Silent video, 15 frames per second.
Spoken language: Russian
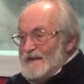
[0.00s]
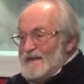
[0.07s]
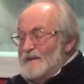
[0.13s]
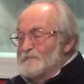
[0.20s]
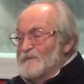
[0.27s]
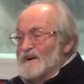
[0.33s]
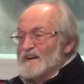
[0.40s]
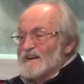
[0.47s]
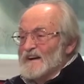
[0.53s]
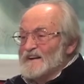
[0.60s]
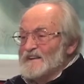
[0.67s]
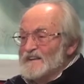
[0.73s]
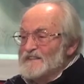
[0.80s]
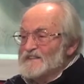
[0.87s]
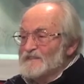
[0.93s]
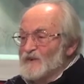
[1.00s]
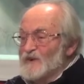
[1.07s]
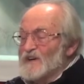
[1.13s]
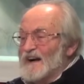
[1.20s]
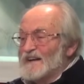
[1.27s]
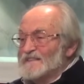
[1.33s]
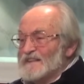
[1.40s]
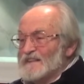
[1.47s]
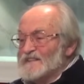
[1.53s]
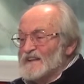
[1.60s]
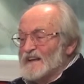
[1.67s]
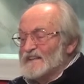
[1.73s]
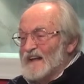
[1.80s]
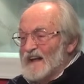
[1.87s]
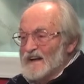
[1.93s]
и похоронить его как
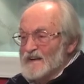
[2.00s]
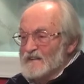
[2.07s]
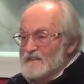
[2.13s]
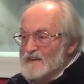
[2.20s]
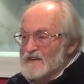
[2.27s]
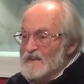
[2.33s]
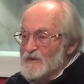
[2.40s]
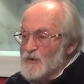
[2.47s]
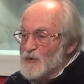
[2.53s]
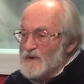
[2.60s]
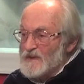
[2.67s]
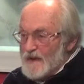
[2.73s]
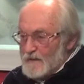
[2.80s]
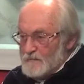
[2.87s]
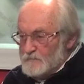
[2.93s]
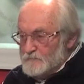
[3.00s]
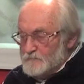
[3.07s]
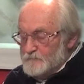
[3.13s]
национального героя.